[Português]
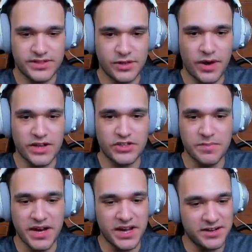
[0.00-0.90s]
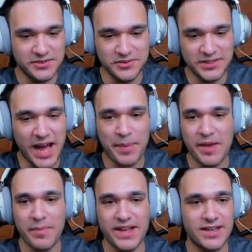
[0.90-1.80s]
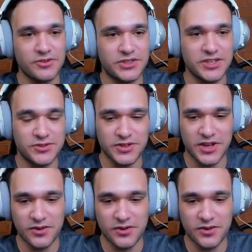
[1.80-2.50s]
eu acho que, mano, não dá pra ir mais alto que isso não,